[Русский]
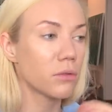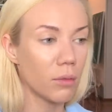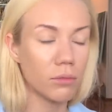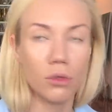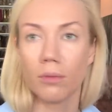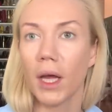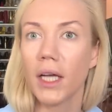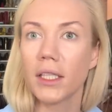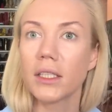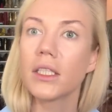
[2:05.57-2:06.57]
там
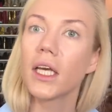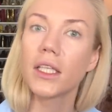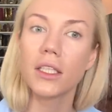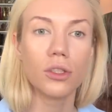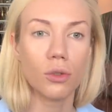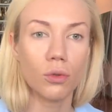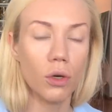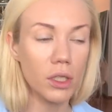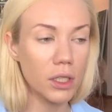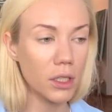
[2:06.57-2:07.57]
румяна, тени, что
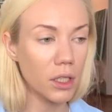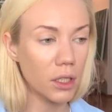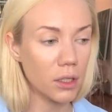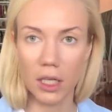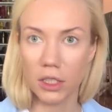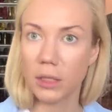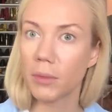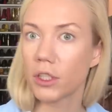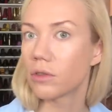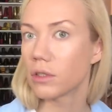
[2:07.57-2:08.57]
угодно, и также
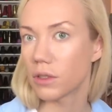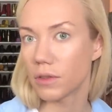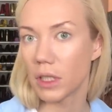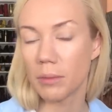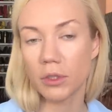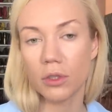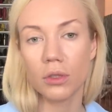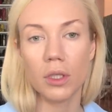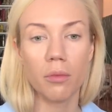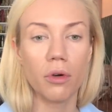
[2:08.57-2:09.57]
смешивать их все между
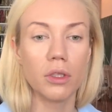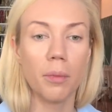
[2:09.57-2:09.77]
собой,